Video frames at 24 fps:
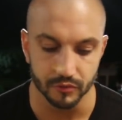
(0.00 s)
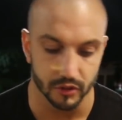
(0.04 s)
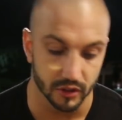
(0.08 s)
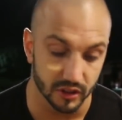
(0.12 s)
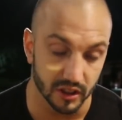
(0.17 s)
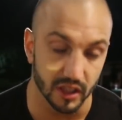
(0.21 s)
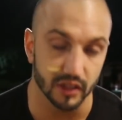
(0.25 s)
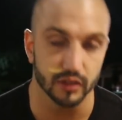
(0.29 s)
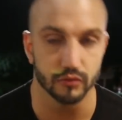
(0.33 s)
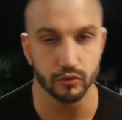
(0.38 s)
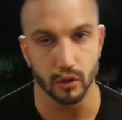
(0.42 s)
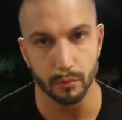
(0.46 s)

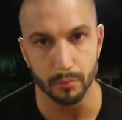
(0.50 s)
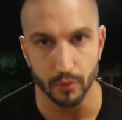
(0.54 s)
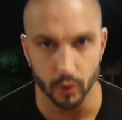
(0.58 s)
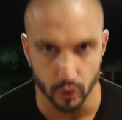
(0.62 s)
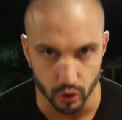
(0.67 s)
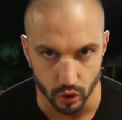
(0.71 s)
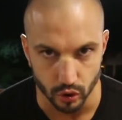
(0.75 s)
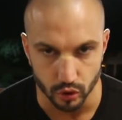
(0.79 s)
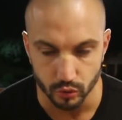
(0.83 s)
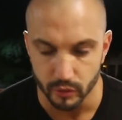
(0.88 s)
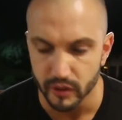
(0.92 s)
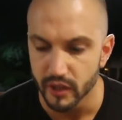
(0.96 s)
Ça se voit pas
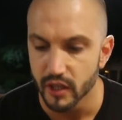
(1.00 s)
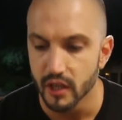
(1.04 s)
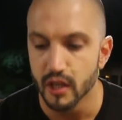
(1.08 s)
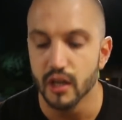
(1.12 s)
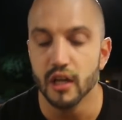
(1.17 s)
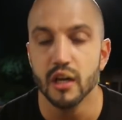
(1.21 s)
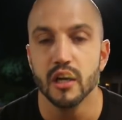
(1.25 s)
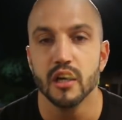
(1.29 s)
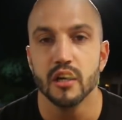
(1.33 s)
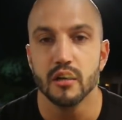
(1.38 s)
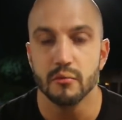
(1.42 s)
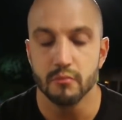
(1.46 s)
aujourd'hui,
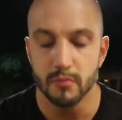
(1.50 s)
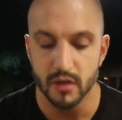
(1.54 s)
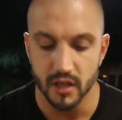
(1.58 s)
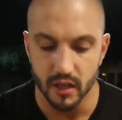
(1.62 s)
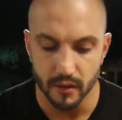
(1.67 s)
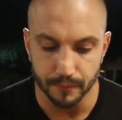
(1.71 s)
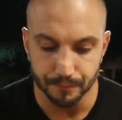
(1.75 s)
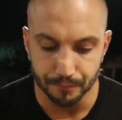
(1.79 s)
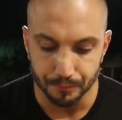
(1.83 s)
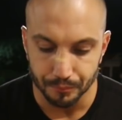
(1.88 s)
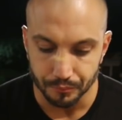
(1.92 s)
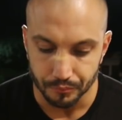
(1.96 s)

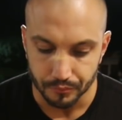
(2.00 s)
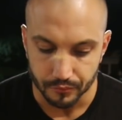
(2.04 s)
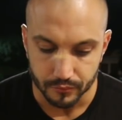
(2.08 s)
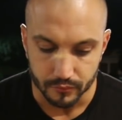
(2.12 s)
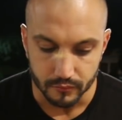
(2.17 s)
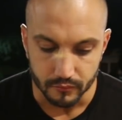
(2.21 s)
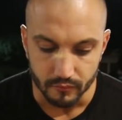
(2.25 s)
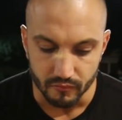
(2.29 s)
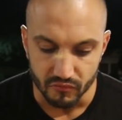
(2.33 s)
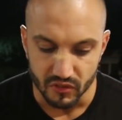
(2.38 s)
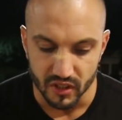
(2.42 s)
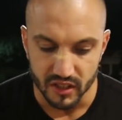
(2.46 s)
mais
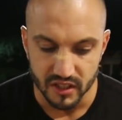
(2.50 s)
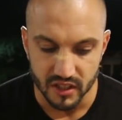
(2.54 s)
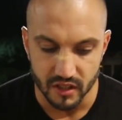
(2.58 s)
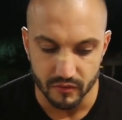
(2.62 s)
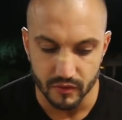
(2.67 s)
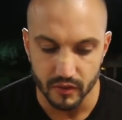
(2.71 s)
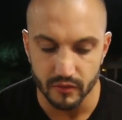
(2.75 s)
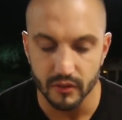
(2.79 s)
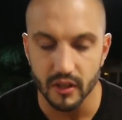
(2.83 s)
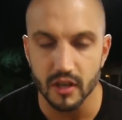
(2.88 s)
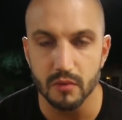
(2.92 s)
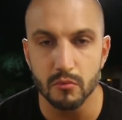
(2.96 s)
ça
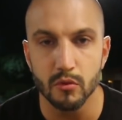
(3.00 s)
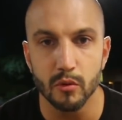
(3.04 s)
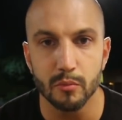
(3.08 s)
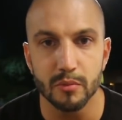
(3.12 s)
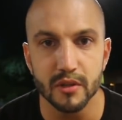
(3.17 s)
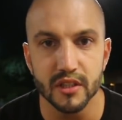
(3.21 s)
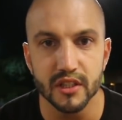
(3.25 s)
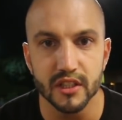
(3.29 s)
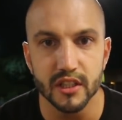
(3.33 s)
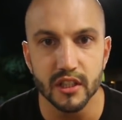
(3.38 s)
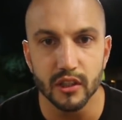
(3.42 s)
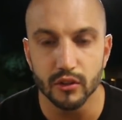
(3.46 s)
fait vraiment
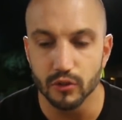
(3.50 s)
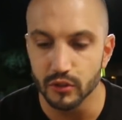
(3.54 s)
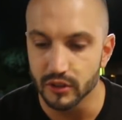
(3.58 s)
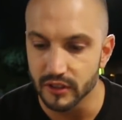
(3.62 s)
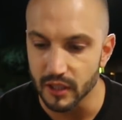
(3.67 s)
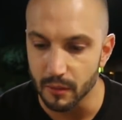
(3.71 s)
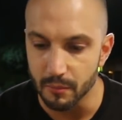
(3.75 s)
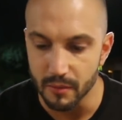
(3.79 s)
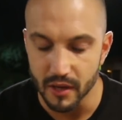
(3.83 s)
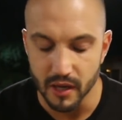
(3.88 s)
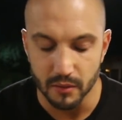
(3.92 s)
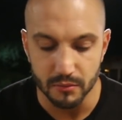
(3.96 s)
plaisir de se
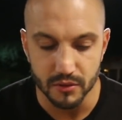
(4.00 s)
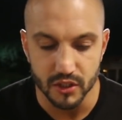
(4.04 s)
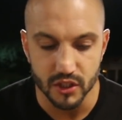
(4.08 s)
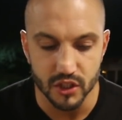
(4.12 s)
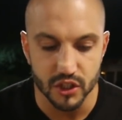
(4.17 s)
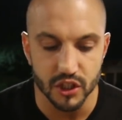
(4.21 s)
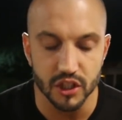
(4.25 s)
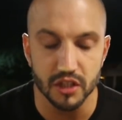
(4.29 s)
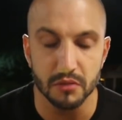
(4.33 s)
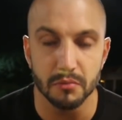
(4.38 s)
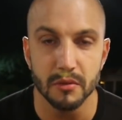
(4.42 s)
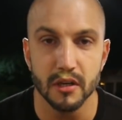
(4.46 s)
taper un petit
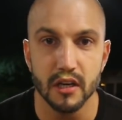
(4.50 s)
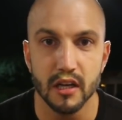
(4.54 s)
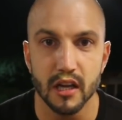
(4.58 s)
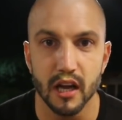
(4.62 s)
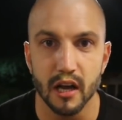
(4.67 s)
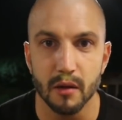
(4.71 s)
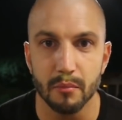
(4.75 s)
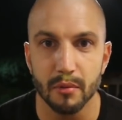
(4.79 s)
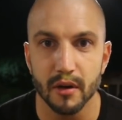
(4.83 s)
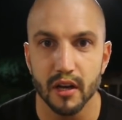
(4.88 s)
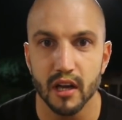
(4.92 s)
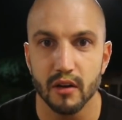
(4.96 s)
cheat meal
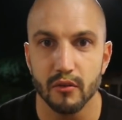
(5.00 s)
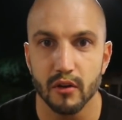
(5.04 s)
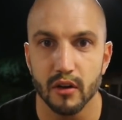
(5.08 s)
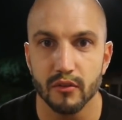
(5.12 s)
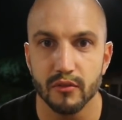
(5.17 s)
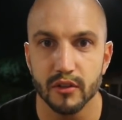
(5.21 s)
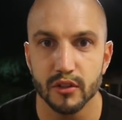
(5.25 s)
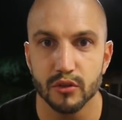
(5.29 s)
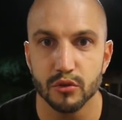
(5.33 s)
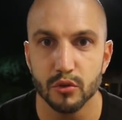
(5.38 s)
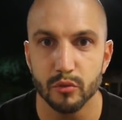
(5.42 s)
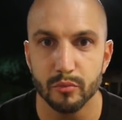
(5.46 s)
après avoir
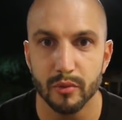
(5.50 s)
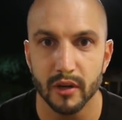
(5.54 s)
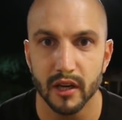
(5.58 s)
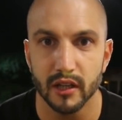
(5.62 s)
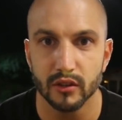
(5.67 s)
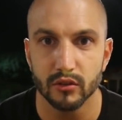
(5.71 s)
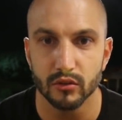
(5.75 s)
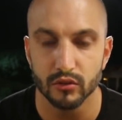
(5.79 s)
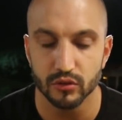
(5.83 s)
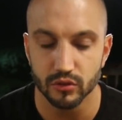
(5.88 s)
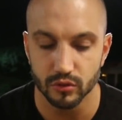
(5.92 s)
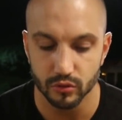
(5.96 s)
fait super
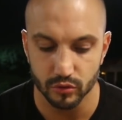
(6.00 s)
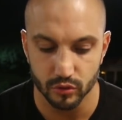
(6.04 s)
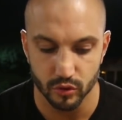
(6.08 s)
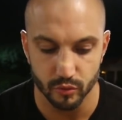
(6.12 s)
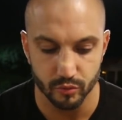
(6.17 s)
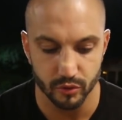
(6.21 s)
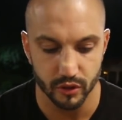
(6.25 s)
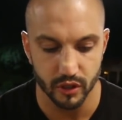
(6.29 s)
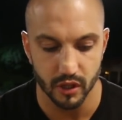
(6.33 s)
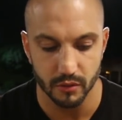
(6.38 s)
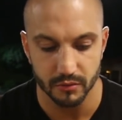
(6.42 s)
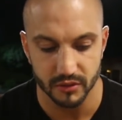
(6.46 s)
attention
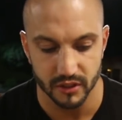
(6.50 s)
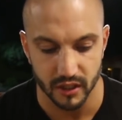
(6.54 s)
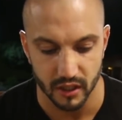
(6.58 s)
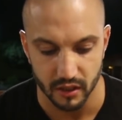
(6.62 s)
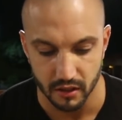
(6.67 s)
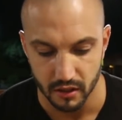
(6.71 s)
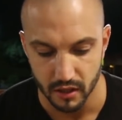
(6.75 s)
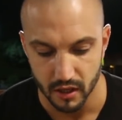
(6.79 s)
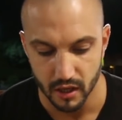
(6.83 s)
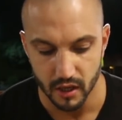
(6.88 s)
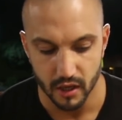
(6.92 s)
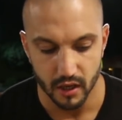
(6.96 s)
depuis comme
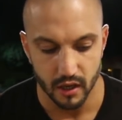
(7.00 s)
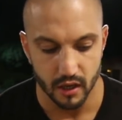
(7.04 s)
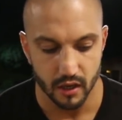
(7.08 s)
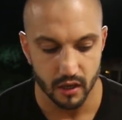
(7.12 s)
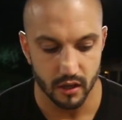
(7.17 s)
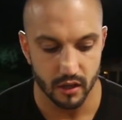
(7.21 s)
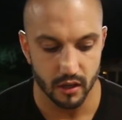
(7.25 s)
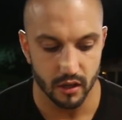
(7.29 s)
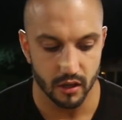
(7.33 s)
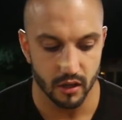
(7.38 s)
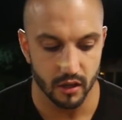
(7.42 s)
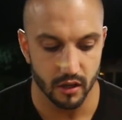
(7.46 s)
ça
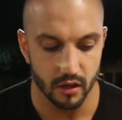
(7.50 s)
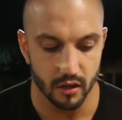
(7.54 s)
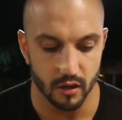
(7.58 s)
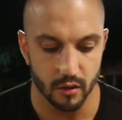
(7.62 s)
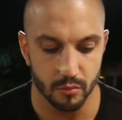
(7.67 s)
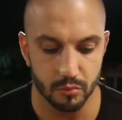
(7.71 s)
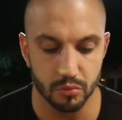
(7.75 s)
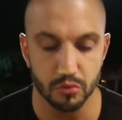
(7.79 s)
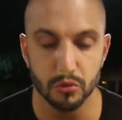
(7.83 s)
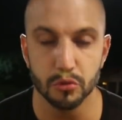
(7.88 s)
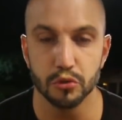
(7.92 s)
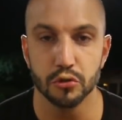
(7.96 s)

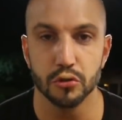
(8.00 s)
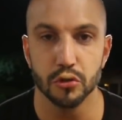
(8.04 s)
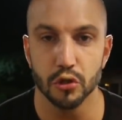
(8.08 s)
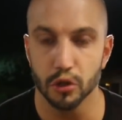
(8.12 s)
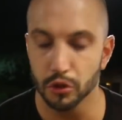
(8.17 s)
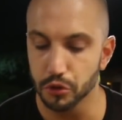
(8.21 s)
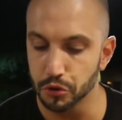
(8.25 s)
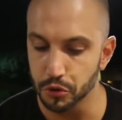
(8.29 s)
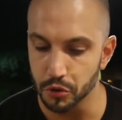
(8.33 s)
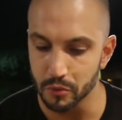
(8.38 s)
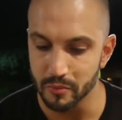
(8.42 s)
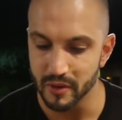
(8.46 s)
euh,
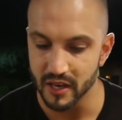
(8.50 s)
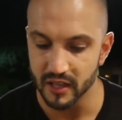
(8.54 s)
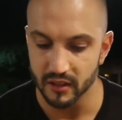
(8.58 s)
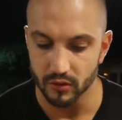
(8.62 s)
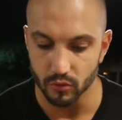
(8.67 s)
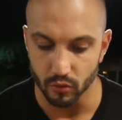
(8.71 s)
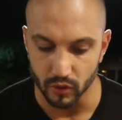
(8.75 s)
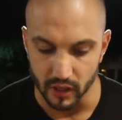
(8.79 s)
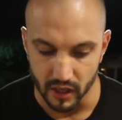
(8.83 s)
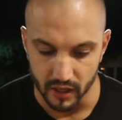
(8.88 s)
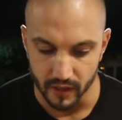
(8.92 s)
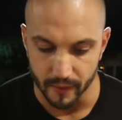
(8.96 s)
plusieurs semaines.
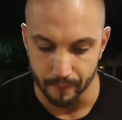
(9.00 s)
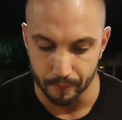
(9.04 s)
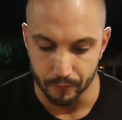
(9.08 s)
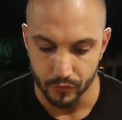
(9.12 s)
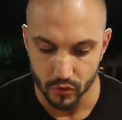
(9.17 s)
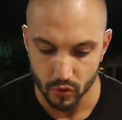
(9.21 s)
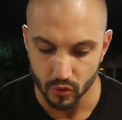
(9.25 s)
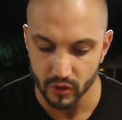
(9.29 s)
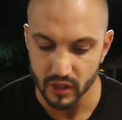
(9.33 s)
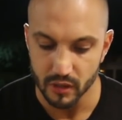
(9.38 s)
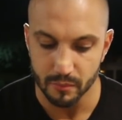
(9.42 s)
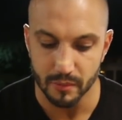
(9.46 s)
Donc allez,
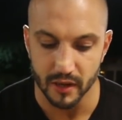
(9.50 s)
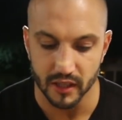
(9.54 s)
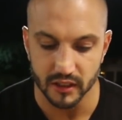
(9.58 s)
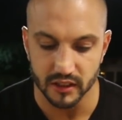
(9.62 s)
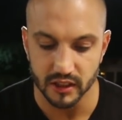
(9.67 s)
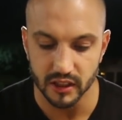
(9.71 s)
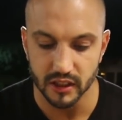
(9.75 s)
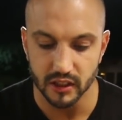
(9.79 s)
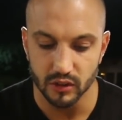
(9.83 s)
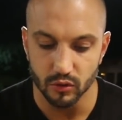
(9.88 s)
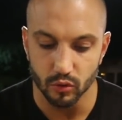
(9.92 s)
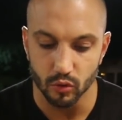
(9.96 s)
on est
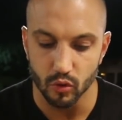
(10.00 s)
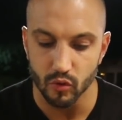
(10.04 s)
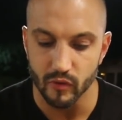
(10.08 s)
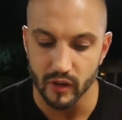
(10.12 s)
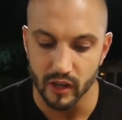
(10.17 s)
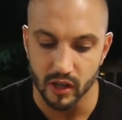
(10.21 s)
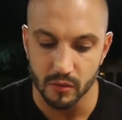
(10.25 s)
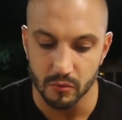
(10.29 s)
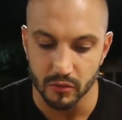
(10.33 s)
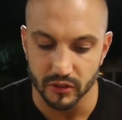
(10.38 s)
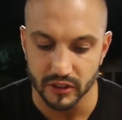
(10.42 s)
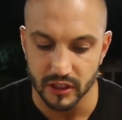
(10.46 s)
parti. Donc on
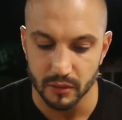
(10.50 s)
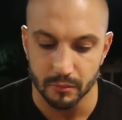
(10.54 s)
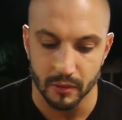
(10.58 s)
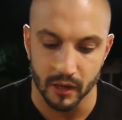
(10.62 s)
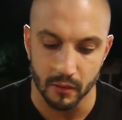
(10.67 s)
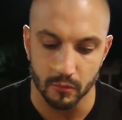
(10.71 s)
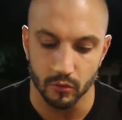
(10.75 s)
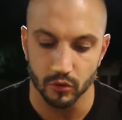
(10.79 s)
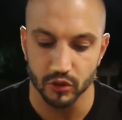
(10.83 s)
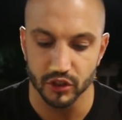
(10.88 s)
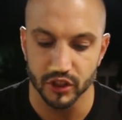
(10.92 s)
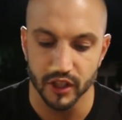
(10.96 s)
va commencer
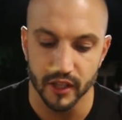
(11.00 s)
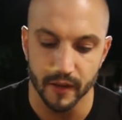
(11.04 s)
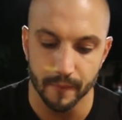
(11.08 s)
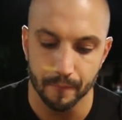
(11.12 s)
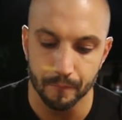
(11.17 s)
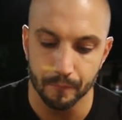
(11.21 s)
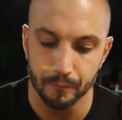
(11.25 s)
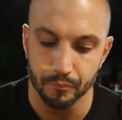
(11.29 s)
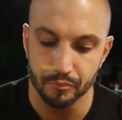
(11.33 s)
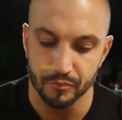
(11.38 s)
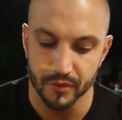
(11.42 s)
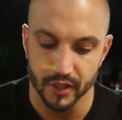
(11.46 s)
par manger
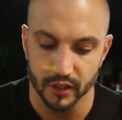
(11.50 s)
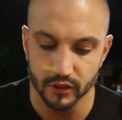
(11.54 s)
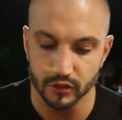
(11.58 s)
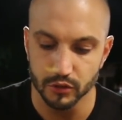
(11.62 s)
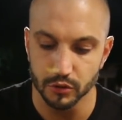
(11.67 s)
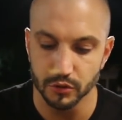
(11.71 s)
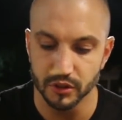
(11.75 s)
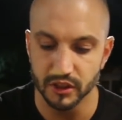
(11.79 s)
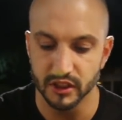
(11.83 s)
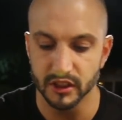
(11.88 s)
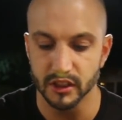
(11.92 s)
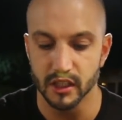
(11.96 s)

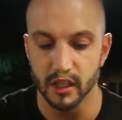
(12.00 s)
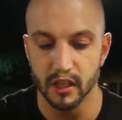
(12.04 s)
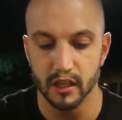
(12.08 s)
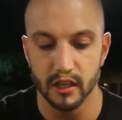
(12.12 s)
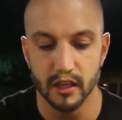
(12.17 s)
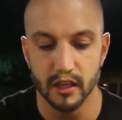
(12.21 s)
ceci.